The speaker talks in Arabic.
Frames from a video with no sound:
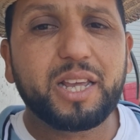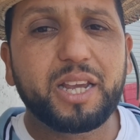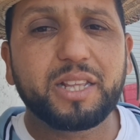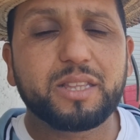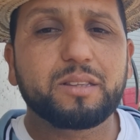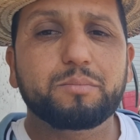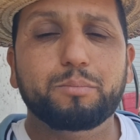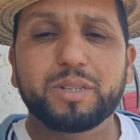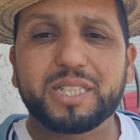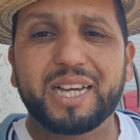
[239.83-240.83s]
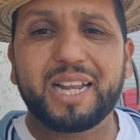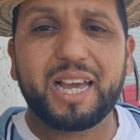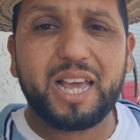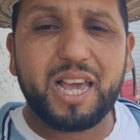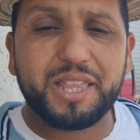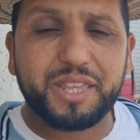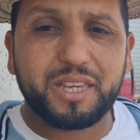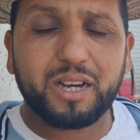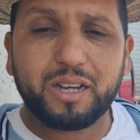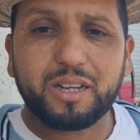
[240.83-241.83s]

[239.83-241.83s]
العيد مساله عاديه